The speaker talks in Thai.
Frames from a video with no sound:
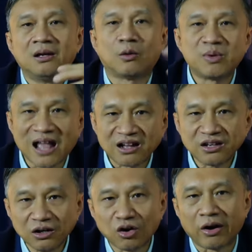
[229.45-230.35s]
เรามีตังค์เย
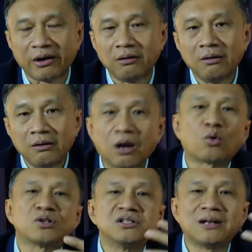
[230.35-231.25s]
อะหน่อยเรา
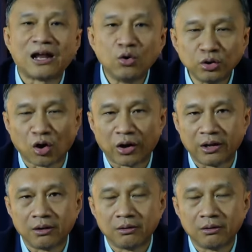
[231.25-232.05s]
ก็ซื้อหลายรุ่นหน่อย